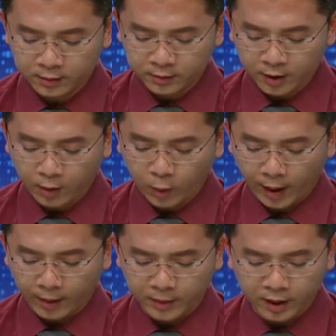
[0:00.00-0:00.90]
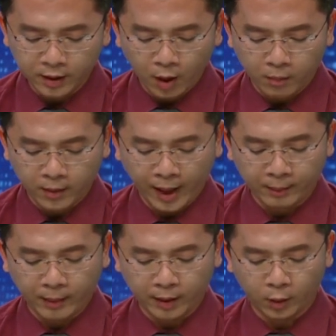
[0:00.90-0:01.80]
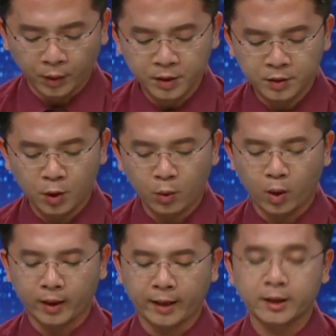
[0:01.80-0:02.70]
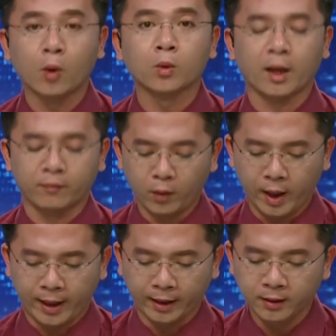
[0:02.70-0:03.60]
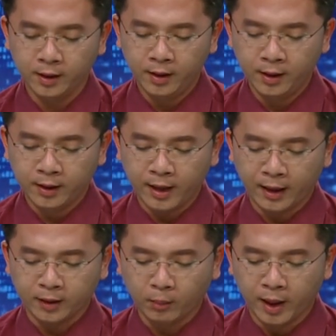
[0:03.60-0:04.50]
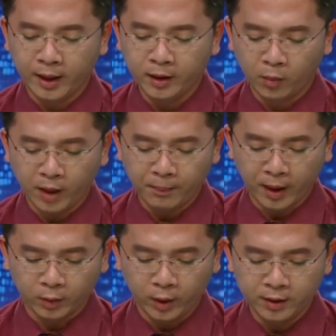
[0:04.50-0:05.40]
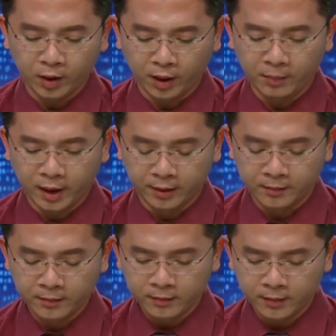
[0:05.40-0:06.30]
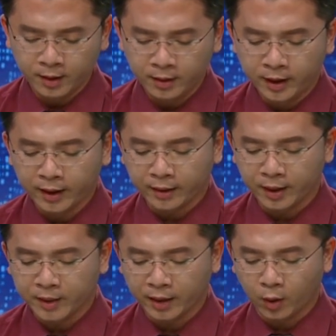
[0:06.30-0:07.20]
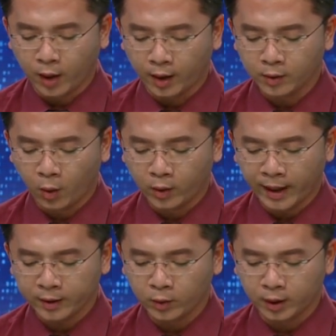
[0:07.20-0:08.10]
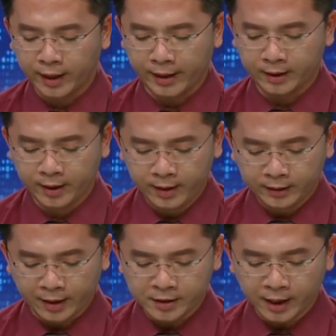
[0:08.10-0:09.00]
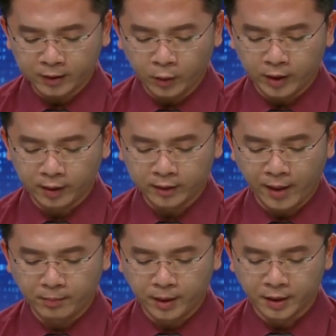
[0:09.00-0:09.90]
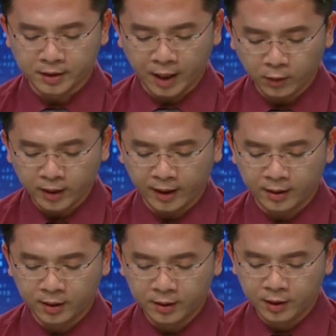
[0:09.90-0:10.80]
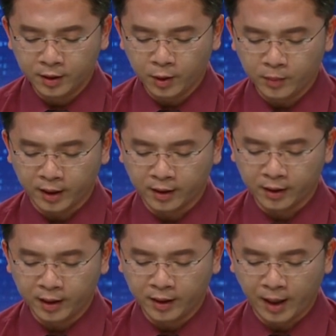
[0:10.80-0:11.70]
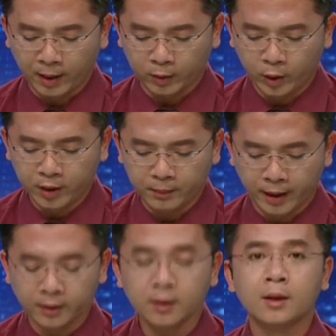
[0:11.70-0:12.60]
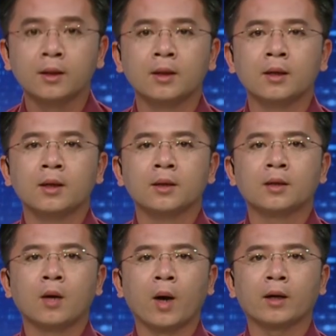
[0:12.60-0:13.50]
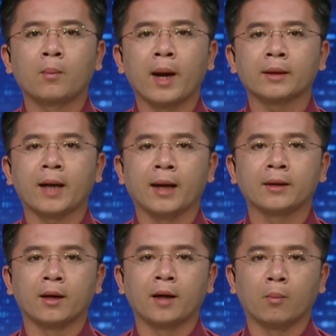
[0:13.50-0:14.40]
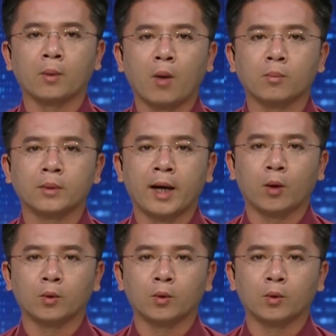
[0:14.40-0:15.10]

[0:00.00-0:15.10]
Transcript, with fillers: Thân Hoàng Vĩnh Long, 23 tuổi, trú quận Hải Châu, thành phố Đà Nẵng, là tổng đại lý cung cấp ma túy cho nhóm trên. Tiến hành kiểm tra chỗ ở của các đối tượng này, cảnh sát thu giữ thêm 16 chai chứa dung dịch nghi là ma túy nước biển. Cơ quan công an đã vận động Long ra đầu